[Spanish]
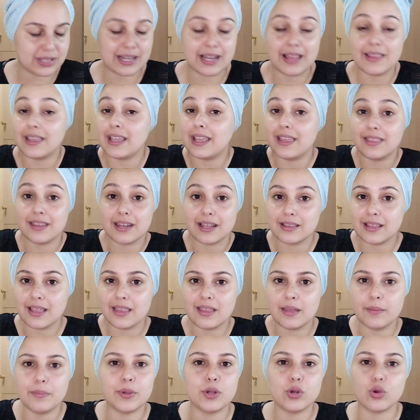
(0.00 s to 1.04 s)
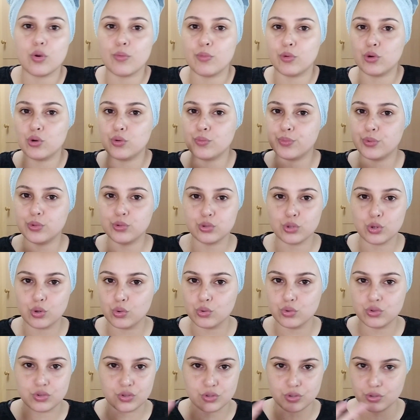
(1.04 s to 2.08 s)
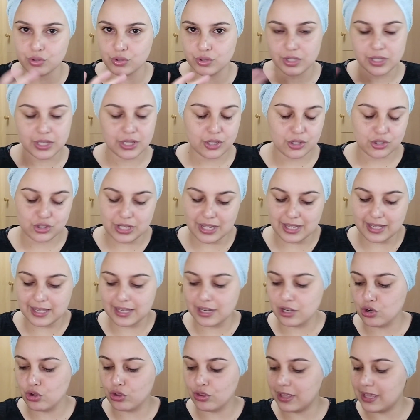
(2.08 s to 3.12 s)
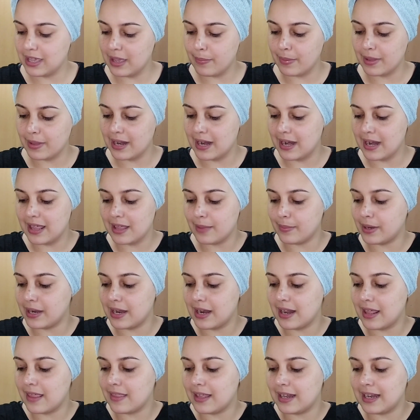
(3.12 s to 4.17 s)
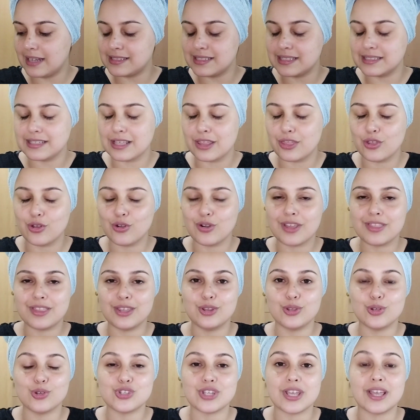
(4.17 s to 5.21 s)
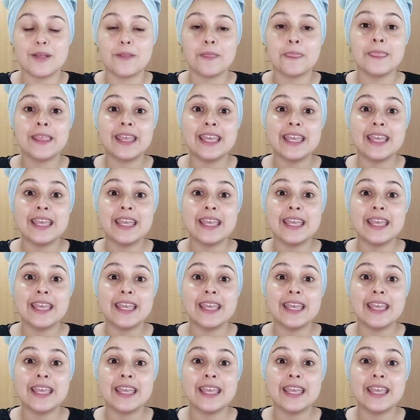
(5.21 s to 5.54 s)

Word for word: te la deja hidratada, pero como en un punto justo, o sea, que no deja para nada, para nada la sensación acitosa.